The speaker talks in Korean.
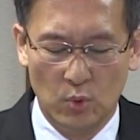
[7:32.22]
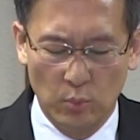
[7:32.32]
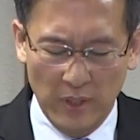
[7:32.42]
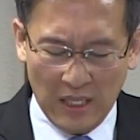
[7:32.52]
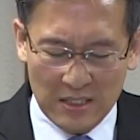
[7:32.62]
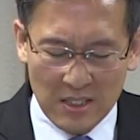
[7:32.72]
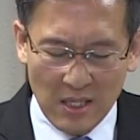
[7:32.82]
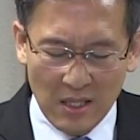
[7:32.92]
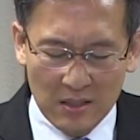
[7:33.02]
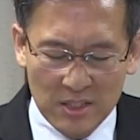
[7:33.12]
욥의
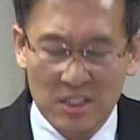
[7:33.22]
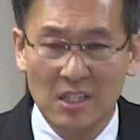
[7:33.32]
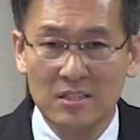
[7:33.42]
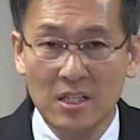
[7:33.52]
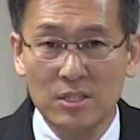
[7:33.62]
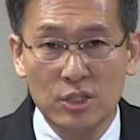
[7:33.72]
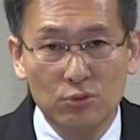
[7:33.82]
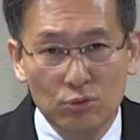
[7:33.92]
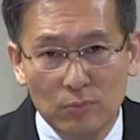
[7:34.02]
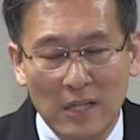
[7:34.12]
가장 친한 새
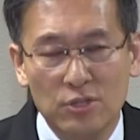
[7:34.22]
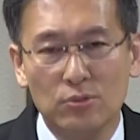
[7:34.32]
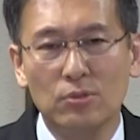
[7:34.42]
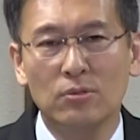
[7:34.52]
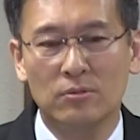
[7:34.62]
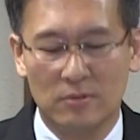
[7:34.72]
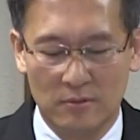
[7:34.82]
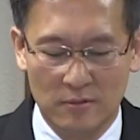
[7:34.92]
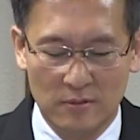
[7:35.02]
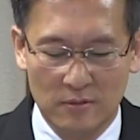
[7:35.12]
친구마저도
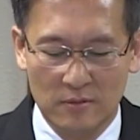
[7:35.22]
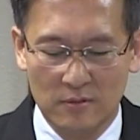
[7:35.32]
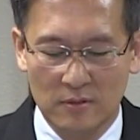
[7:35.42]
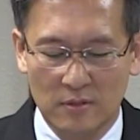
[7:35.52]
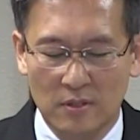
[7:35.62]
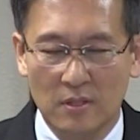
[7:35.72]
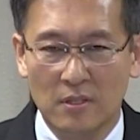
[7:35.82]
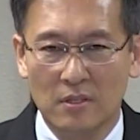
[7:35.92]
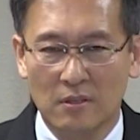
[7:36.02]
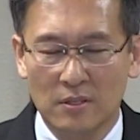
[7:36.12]

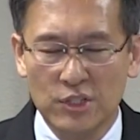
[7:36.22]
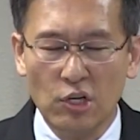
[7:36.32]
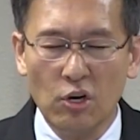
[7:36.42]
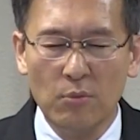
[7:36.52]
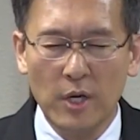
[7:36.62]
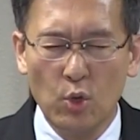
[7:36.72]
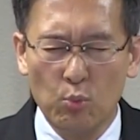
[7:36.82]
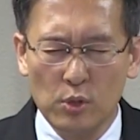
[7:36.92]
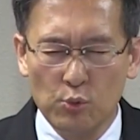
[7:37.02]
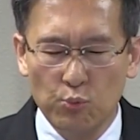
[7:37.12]
처음에
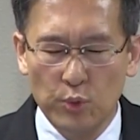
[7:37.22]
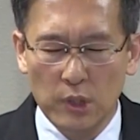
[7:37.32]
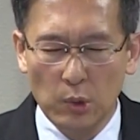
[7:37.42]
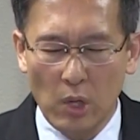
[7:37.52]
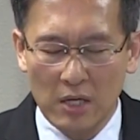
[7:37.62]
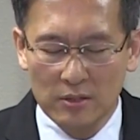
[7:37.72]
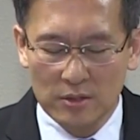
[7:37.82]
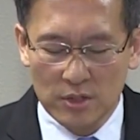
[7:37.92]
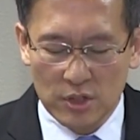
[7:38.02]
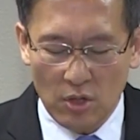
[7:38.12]
욕을
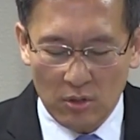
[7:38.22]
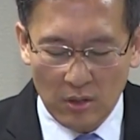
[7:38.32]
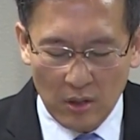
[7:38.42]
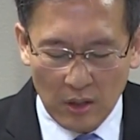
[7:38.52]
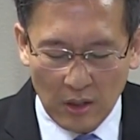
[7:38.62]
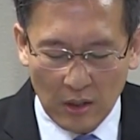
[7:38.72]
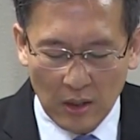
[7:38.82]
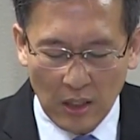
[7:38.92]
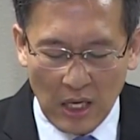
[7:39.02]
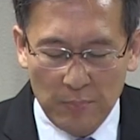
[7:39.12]
위로하는 척
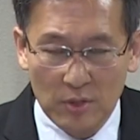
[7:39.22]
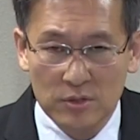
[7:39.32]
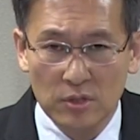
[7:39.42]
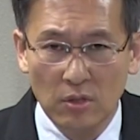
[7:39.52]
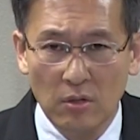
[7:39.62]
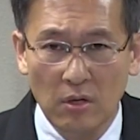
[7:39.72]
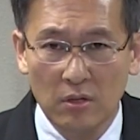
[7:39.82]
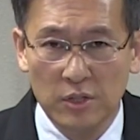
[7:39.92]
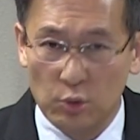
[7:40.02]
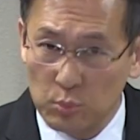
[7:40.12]
하면서
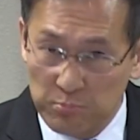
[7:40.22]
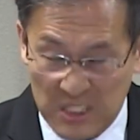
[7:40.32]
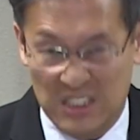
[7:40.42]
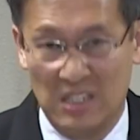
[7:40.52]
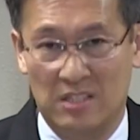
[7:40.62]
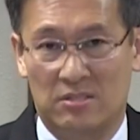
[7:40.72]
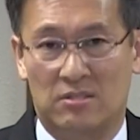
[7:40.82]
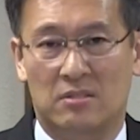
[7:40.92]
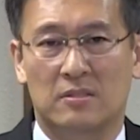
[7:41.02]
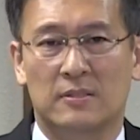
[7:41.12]
결국 비난했어요.